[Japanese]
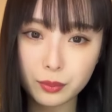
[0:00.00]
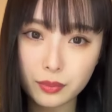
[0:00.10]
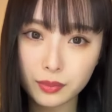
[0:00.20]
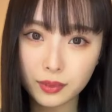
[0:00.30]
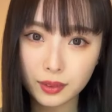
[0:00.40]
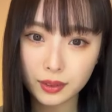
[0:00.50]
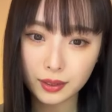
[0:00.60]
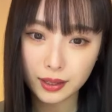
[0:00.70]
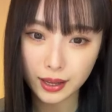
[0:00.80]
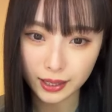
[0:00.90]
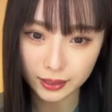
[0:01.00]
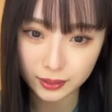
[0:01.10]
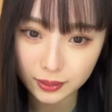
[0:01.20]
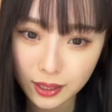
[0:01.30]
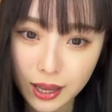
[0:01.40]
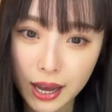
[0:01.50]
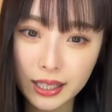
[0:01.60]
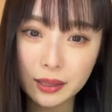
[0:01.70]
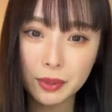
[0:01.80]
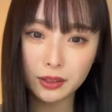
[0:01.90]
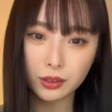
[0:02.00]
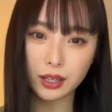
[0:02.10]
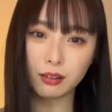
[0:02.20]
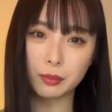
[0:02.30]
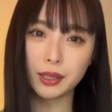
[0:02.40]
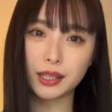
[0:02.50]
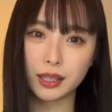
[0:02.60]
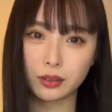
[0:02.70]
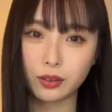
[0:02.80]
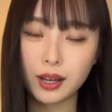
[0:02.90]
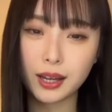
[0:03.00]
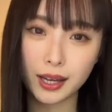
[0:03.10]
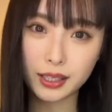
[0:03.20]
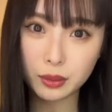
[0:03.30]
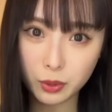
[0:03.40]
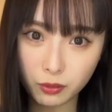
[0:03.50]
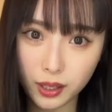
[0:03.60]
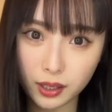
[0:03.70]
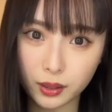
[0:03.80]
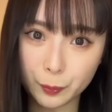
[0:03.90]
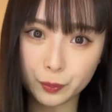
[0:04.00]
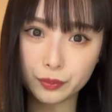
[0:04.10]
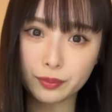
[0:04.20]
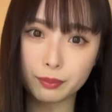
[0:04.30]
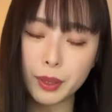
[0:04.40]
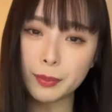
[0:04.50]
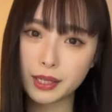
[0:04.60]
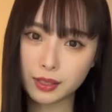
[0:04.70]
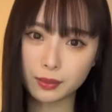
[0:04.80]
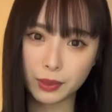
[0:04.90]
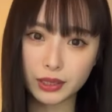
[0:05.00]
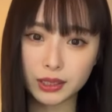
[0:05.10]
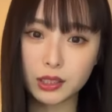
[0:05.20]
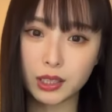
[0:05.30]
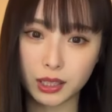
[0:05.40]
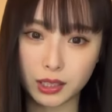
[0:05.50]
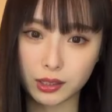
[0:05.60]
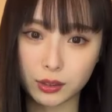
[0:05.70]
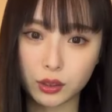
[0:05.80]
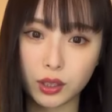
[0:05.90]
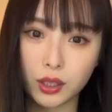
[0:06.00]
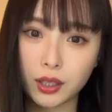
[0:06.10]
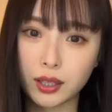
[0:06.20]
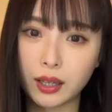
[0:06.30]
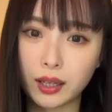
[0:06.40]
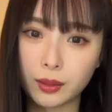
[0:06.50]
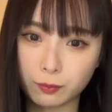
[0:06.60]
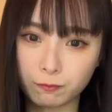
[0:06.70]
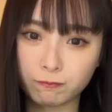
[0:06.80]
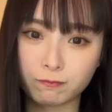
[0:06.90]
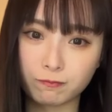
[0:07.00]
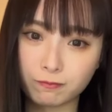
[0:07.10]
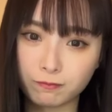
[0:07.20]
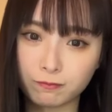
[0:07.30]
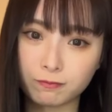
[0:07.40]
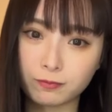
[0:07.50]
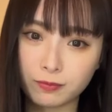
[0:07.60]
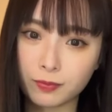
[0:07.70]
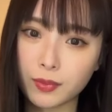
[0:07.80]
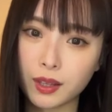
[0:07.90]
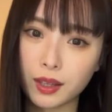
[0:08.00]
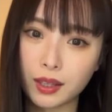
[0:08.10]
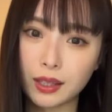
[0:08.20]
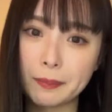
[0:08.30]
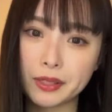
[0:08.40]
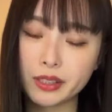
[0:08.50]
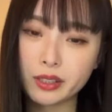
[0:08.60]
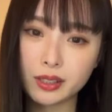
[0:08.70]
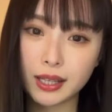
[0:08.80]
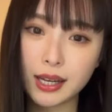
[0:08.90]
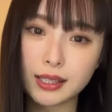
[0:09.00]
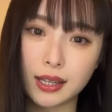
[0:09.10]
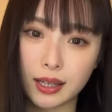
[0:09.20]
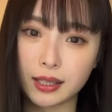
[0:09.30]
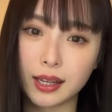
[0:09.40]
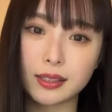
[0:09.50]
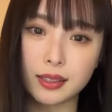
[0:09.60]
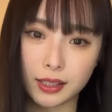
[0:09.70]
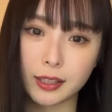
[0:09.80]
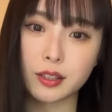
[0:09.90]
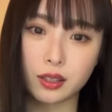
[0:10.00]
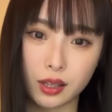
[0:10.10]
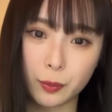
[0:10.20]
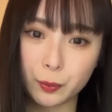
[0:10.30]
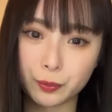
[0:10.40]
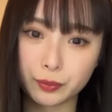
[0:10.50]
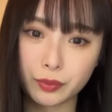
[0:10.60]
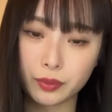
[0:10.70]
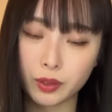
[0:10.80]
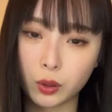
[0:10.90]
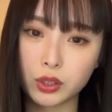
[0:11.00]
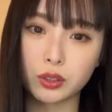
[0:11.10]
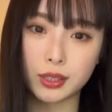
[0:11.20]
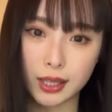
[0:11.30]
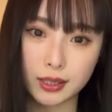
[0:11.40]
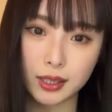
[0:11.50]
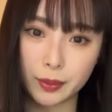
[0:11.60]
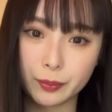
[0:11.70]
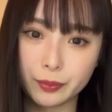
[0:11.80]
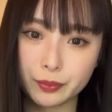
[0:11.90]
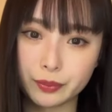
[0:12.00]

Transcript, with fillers: すねはいアニメとかは見ないのアニメは見ますめっちゃ好きですうんやっぱ呪術廻戦が大好きですね五条先生